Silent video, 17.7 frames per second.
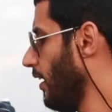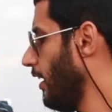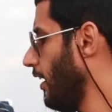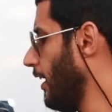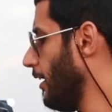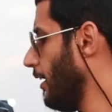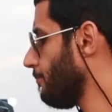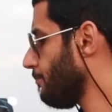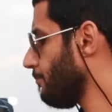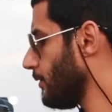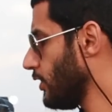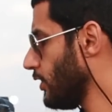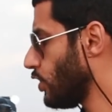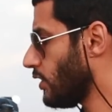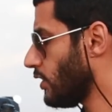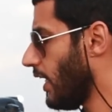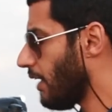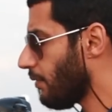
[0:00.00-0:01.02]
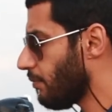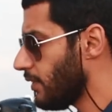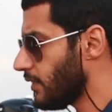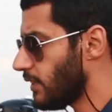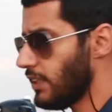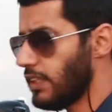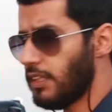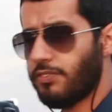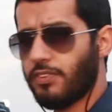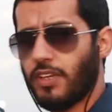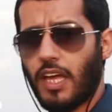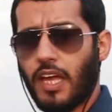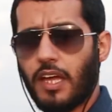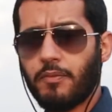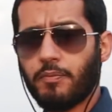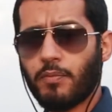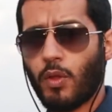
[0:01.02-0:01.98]
آه الشاربنس اللي
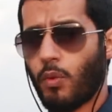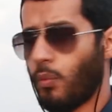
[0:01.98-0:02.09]
فيها